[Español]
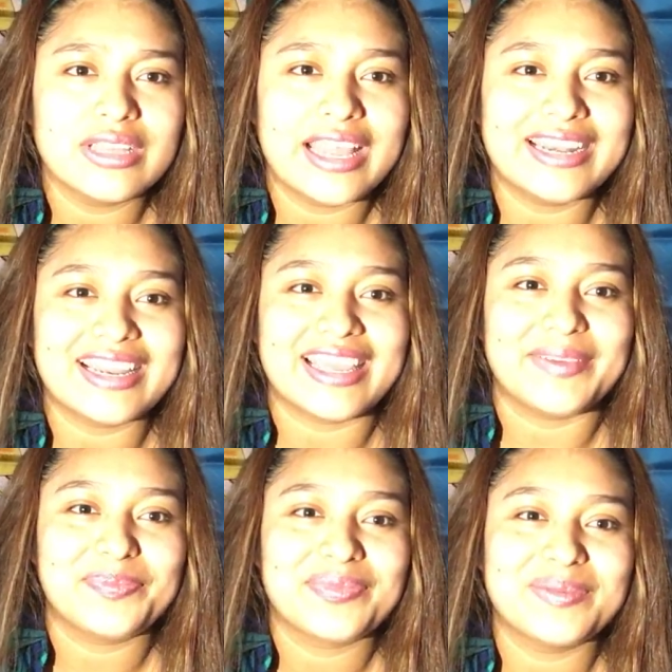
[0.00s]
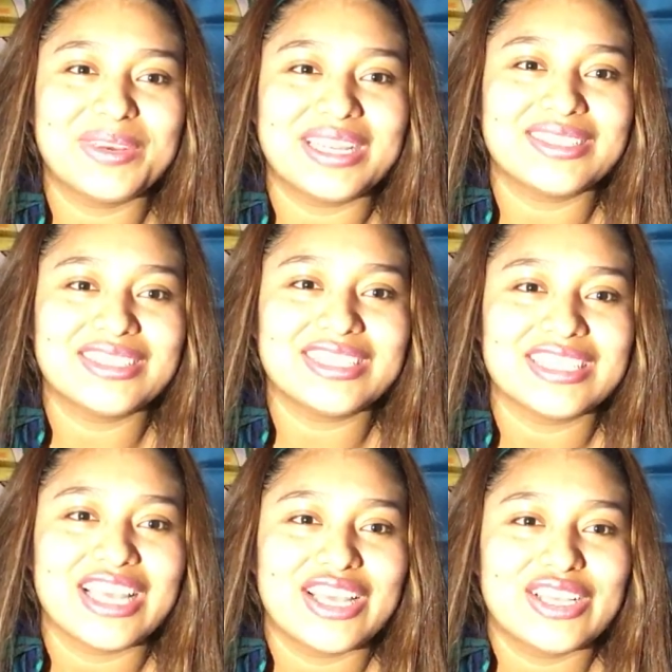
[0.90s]
Enrique. Buenas noches.
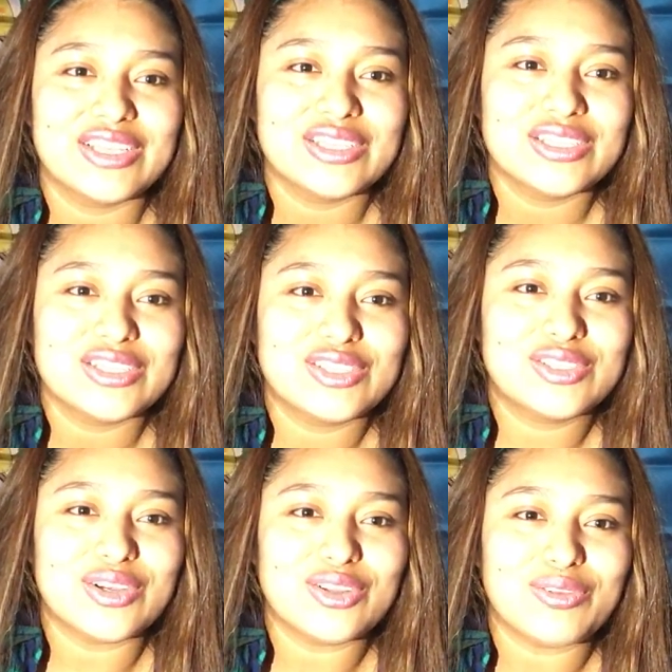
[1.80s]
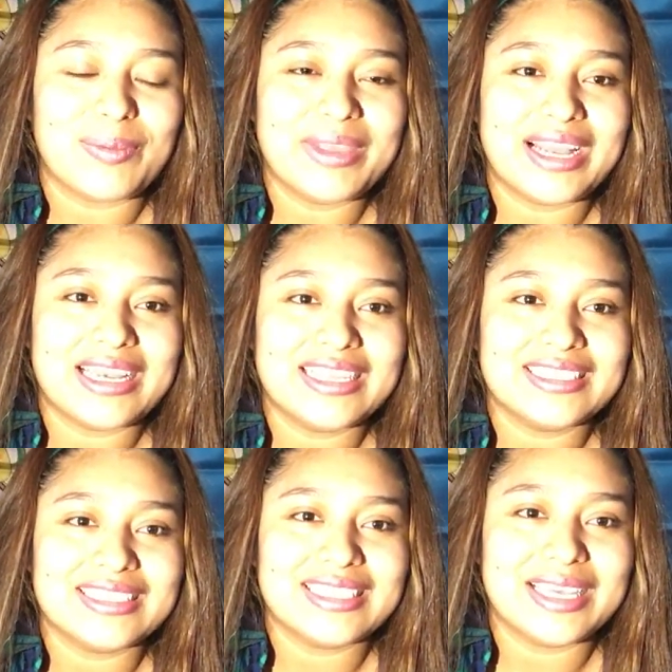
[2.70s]
Soy tu amiga Liz,
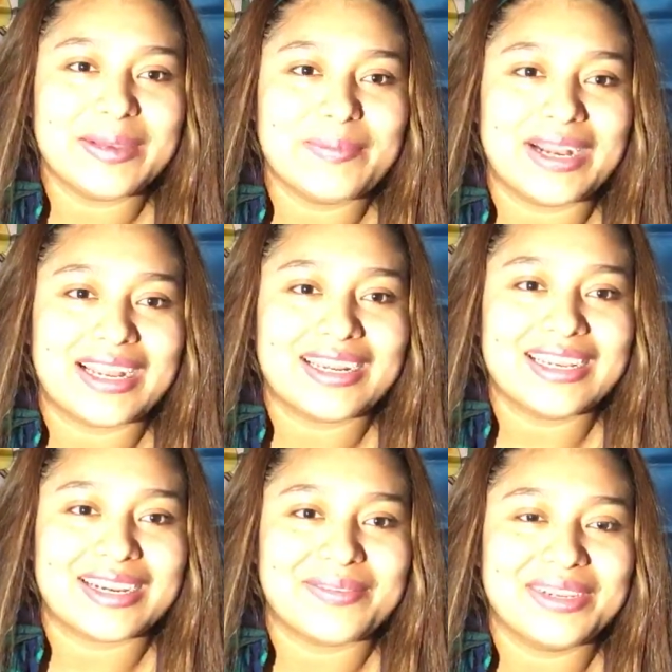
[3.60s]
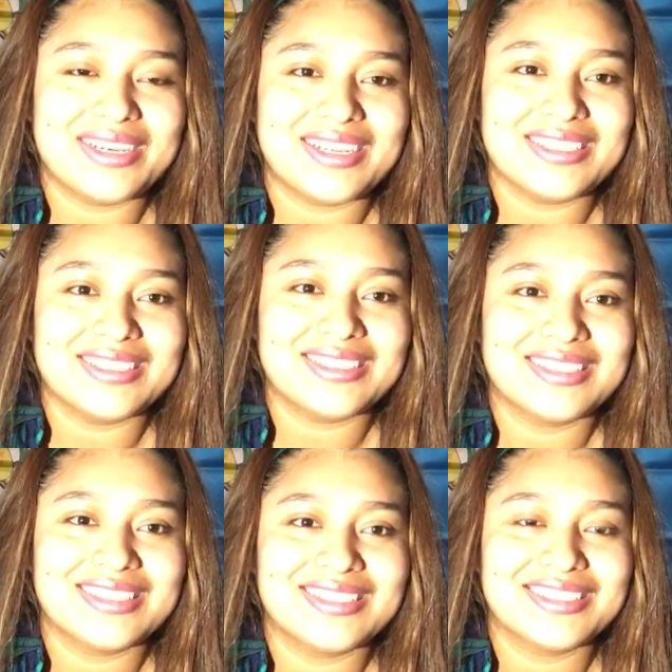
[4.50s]
dice Magali Ramírez.
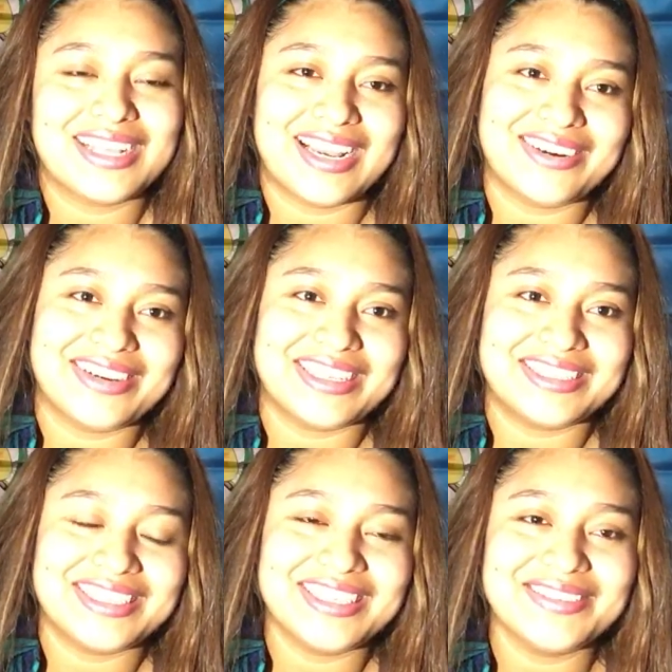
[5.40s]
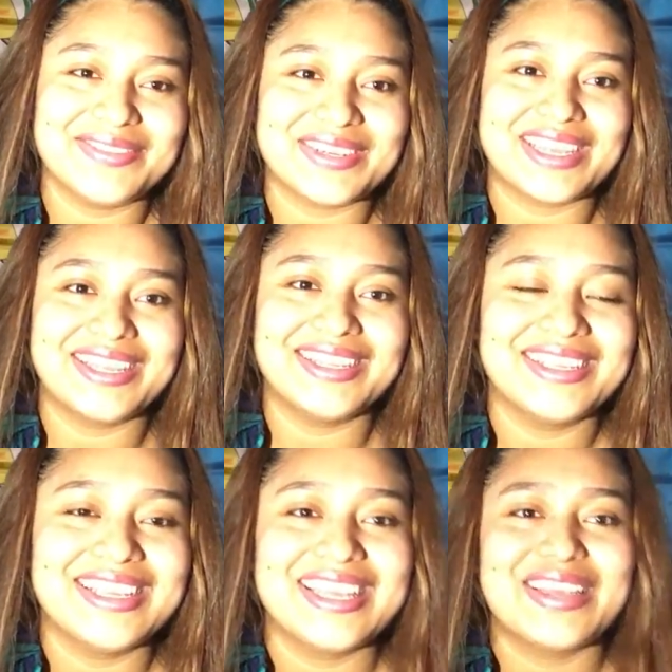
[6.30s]
Claro que sí, porque,
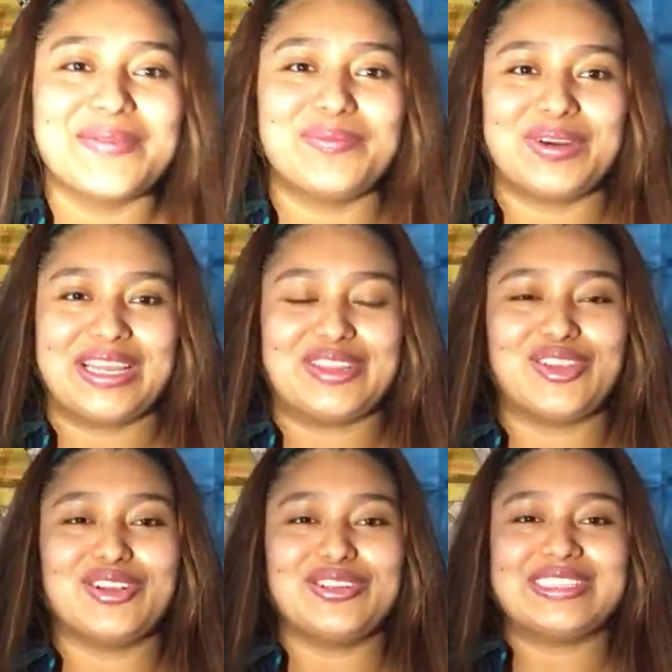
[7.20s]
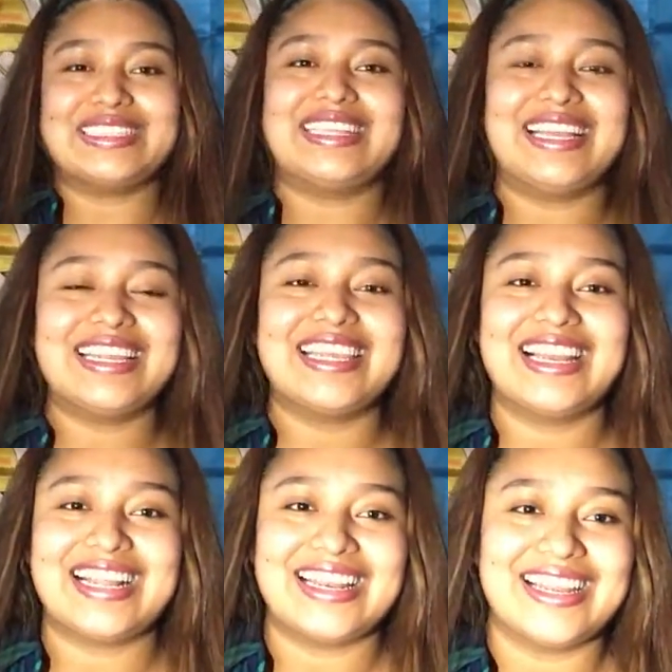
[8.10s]
porque todos los que están aquí
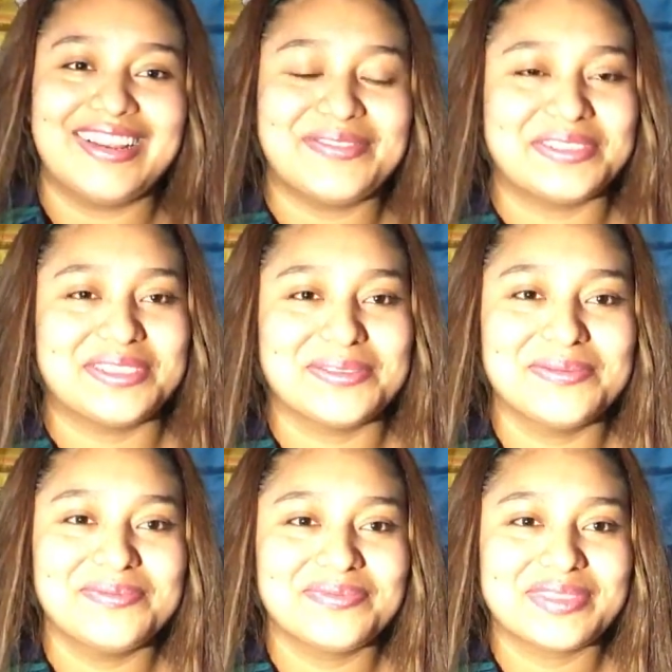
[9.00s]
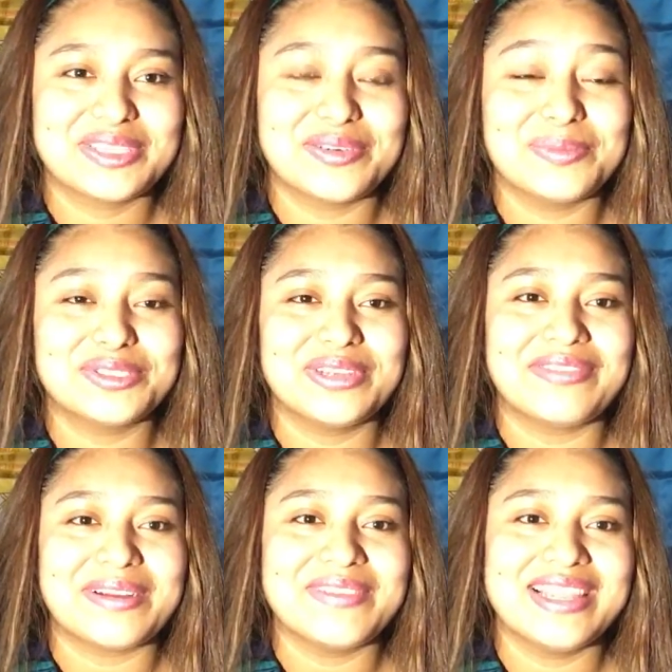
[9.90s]
al canal, pues son, somos una
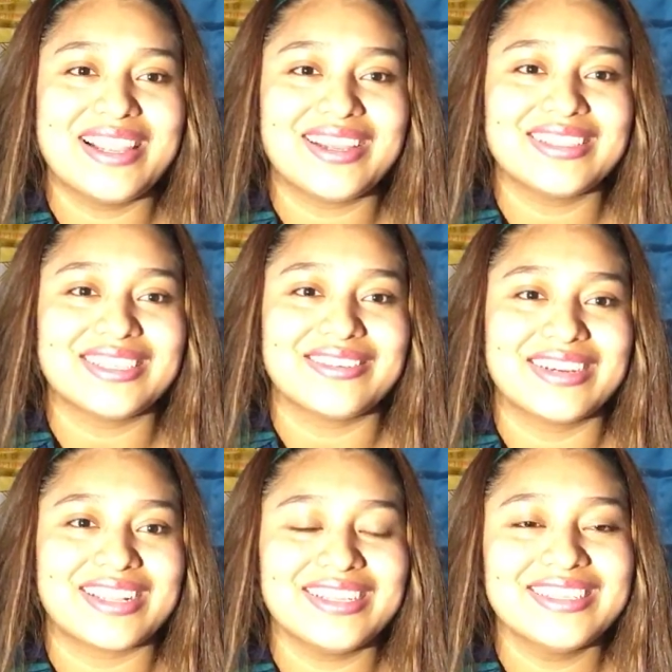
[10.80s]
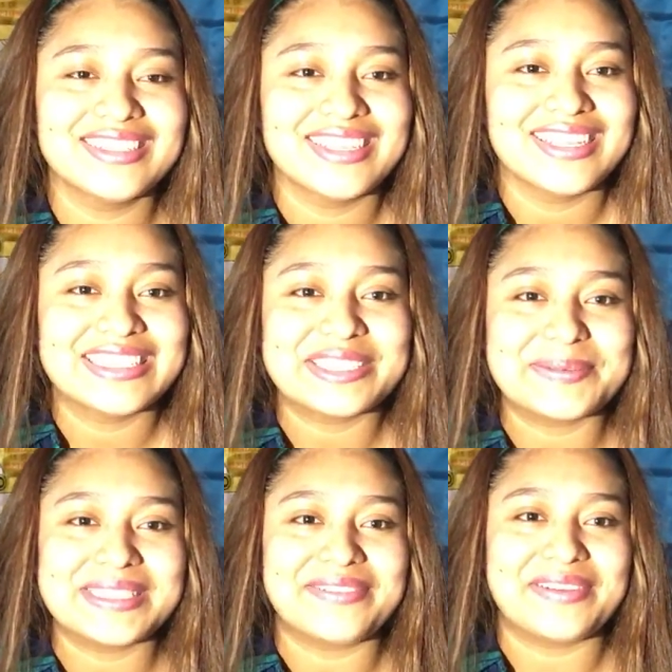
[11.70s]
familia, ¿se acuerdan?
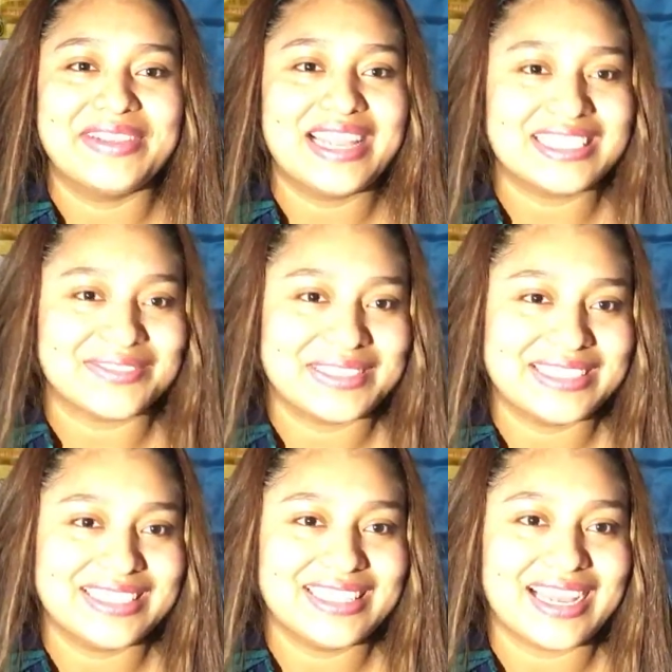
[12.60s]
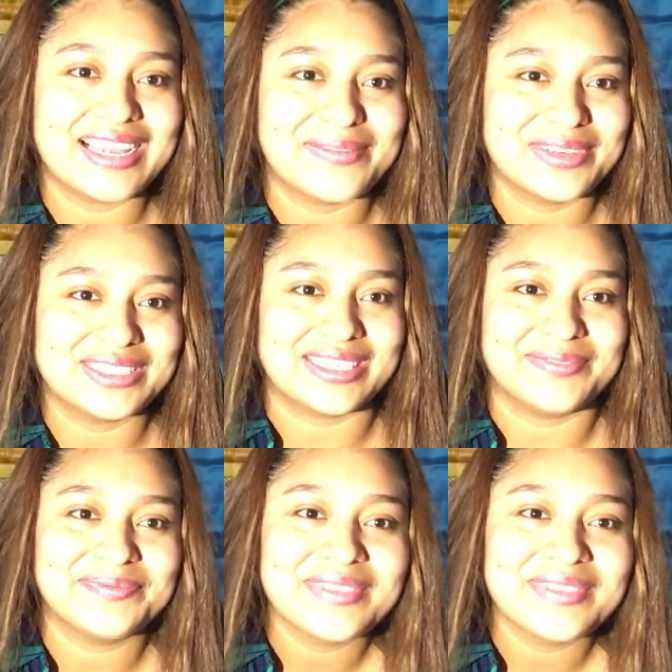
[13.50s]
Somos la familia Chapincita Hermosa.